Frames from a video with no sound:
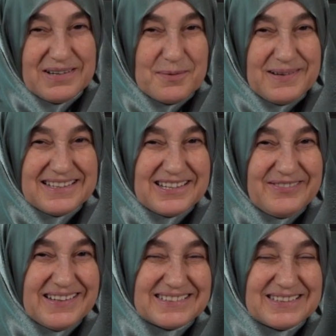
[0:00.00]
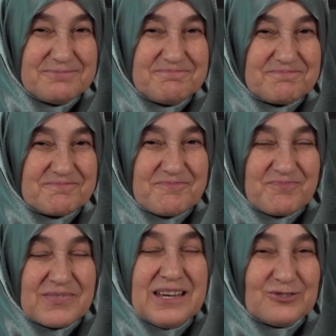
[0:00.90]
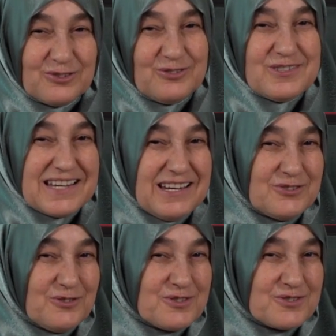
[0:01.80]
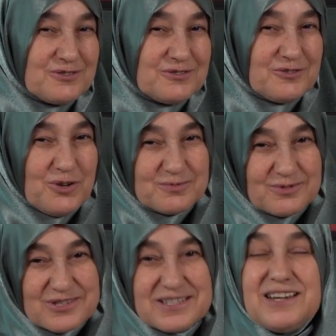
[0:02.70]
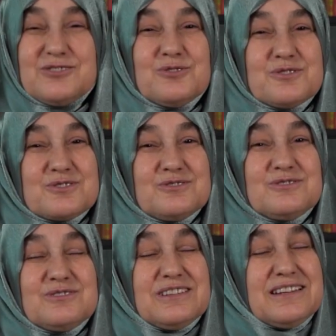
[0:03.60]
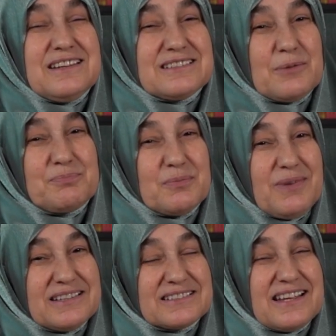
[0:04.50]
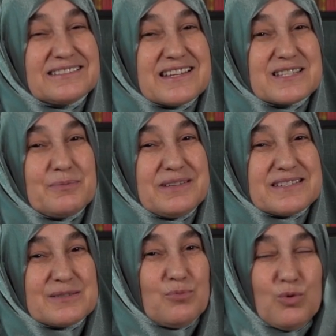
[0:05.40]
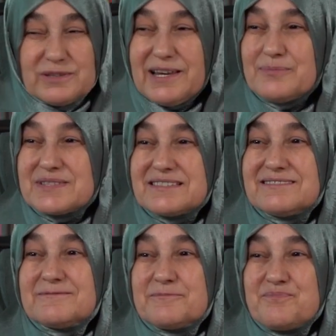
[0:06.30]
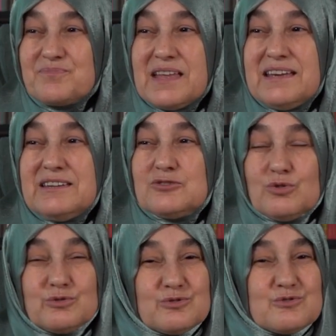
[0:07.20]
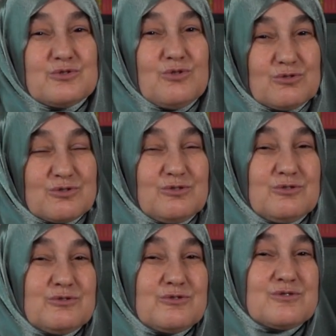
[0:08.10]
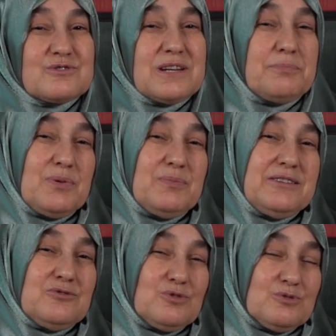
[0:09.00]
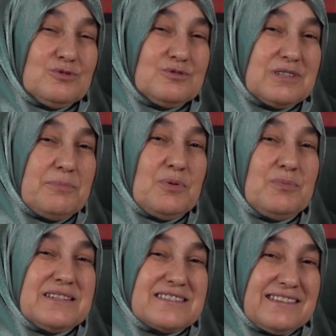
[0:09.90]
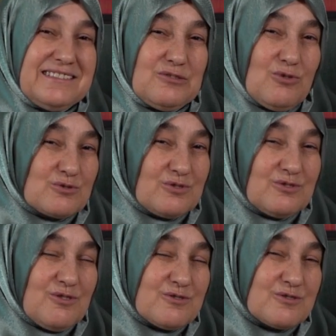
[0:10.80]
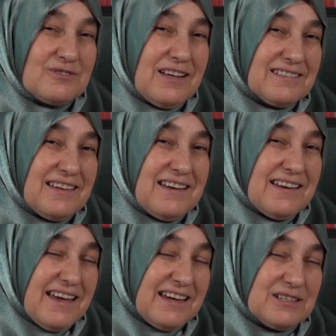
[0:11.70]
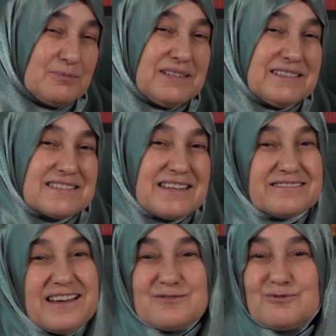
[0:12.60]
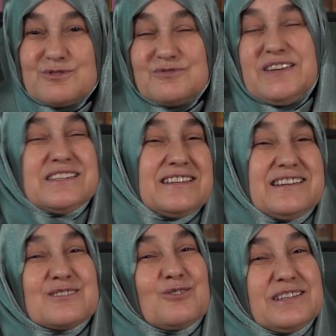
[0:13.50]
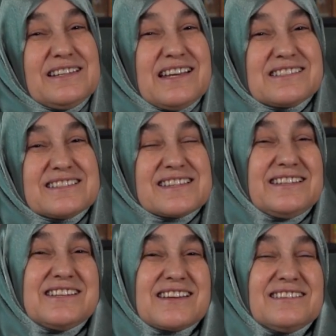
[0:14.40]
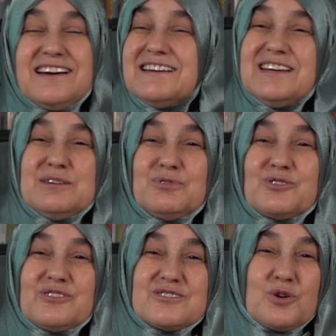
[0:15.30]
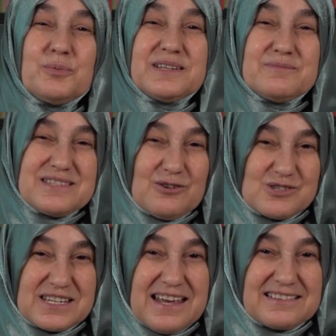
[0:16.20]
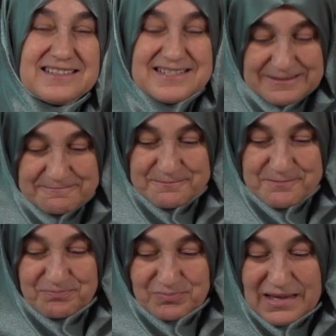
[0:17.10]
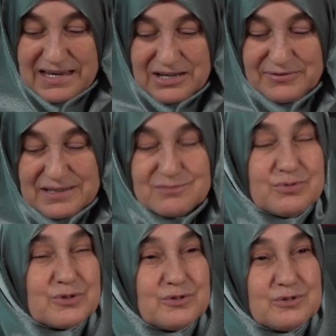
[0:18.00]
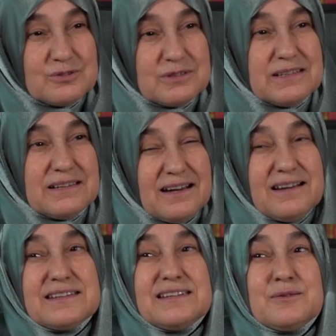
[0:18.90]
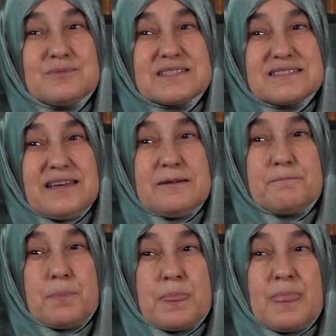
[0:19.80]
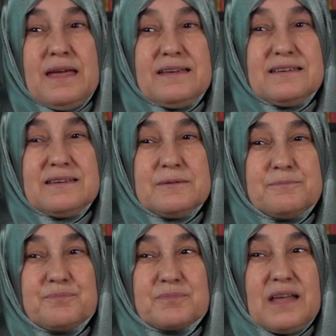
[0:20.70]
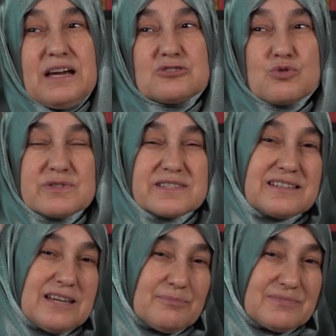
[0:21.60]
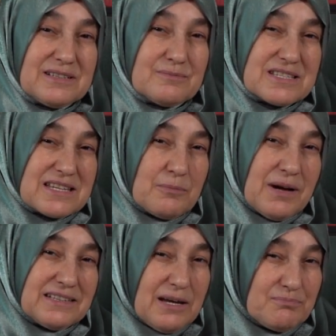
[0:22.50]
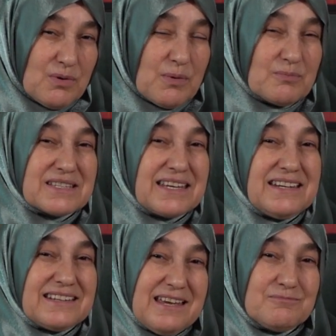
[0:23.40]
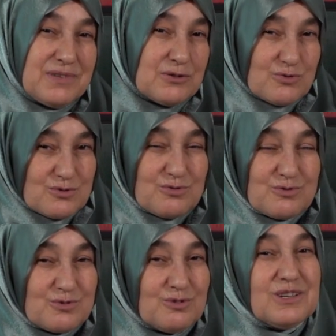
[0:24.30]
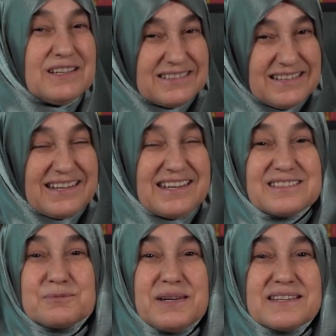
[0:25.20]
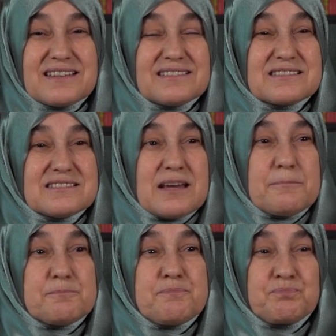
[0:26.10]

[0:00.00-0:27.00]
Merhabalar efendim. Gününüz hayır olsun, ömrünüz hayır olsun. Rabbim hayırdan nasibinizi bol yapsın. Yolunuz, yolculuğunuz, Rabbimin yolu, Rabbimin istediği yolculuk olsun. Allah her birinizden razı olsun ve işlerinizi kolaylaştırsın inşallah. Bugünkü sohbetimize hoş geldiniz. Efendim bugün ailemizde e, çok sık yaptığımız ama yapmamamız gereken bir hususu dile getirmeye çalışacağım.